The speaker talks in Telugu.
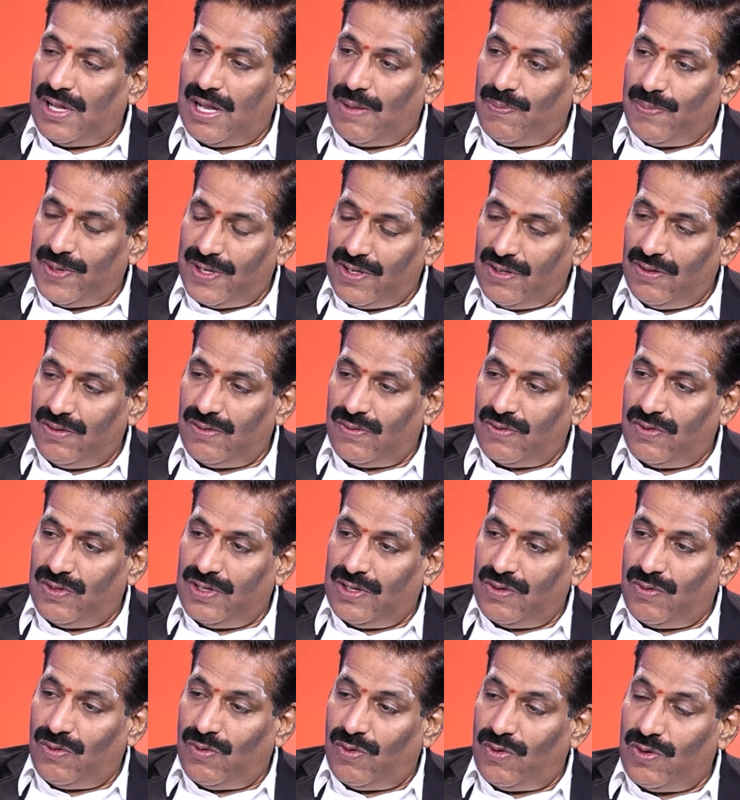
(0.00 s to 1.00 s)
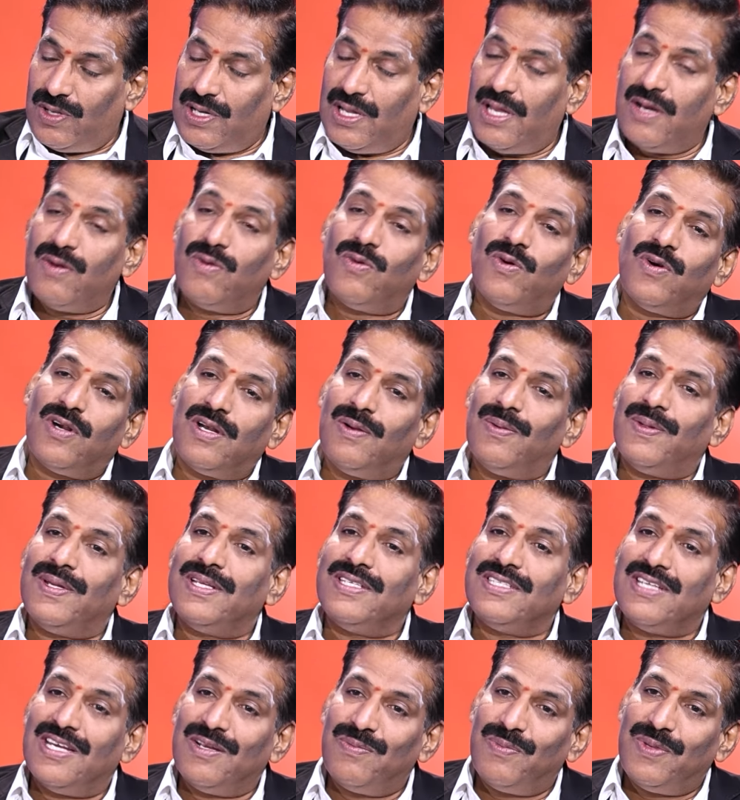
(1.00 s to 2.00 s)
అప్పట్లో కొన్ని కోటాను కోట్ల
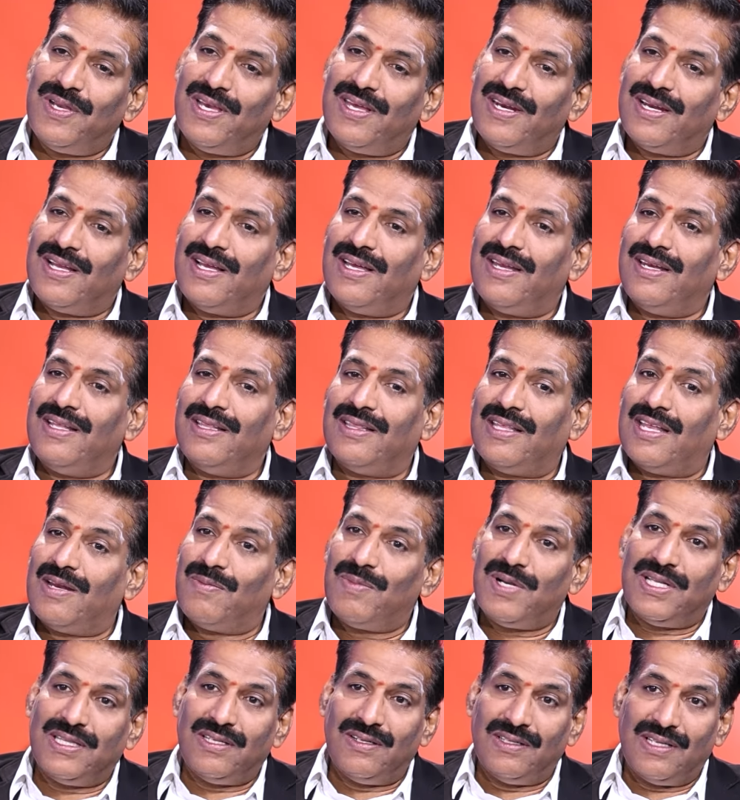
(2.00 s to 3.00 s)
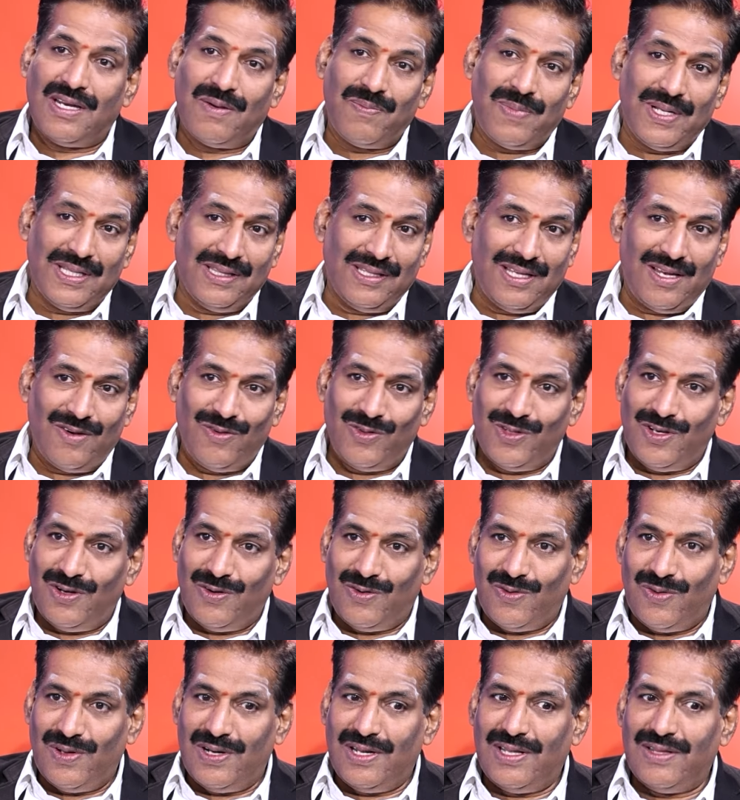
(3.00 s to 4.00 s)
మంది చనిపోయారు కానీ తను మాత్రం తన పంతాలు
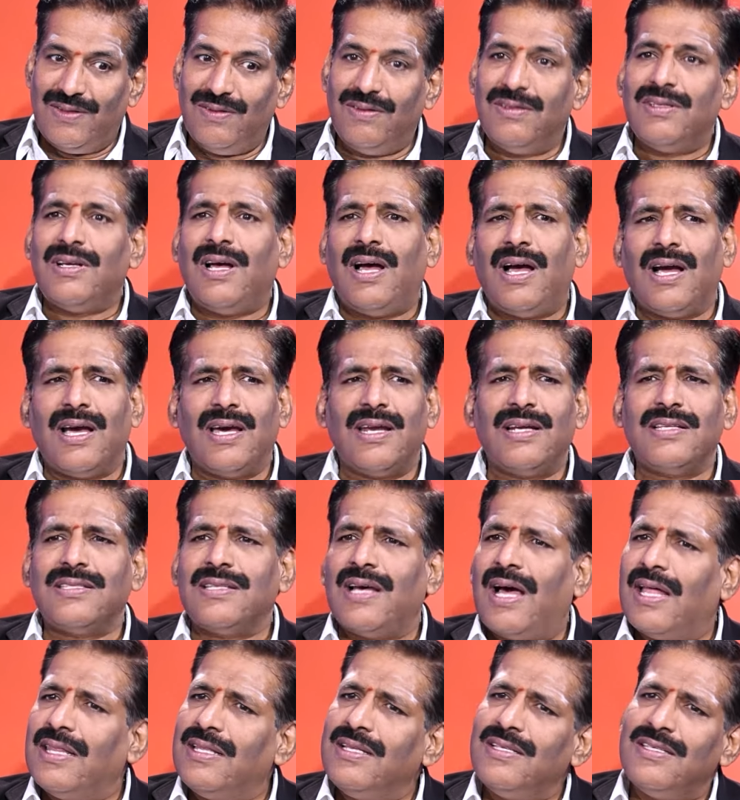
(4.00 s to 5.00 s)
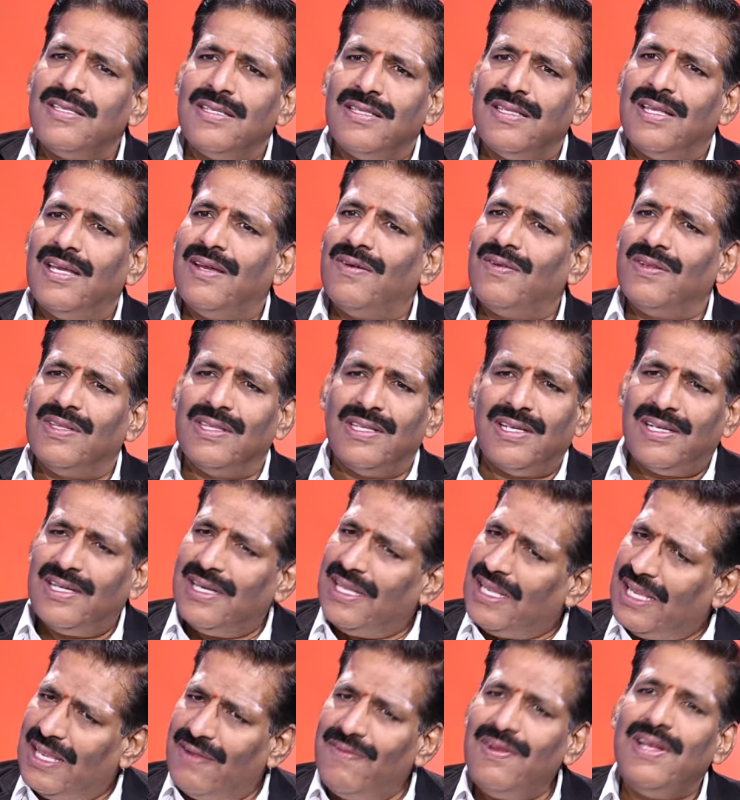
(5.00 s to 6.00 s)
వదులుకోలేదు ఆఖరికి సాధించింది
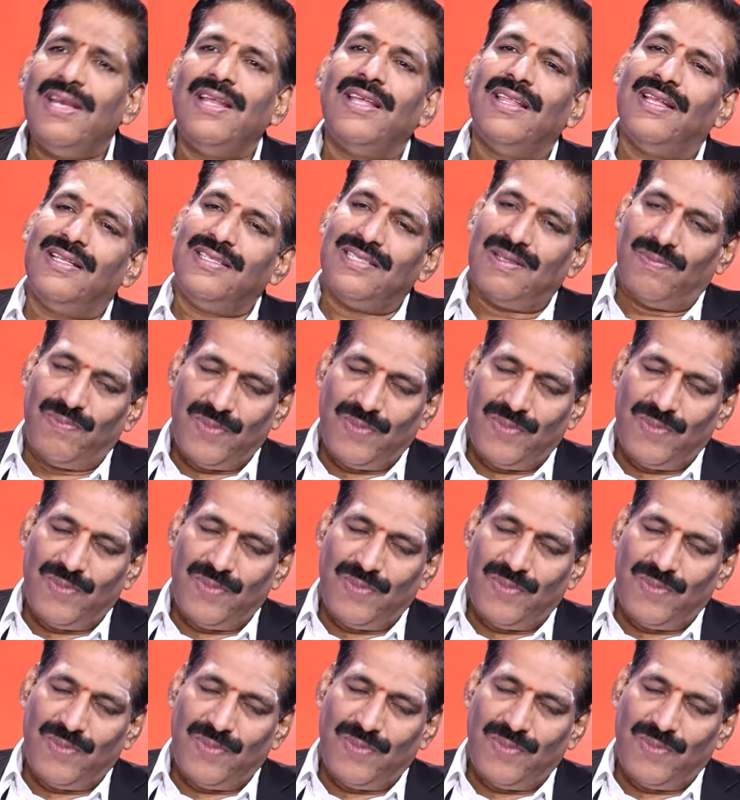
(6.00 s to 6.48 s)
ఏముందంటే ఏమీ లేదని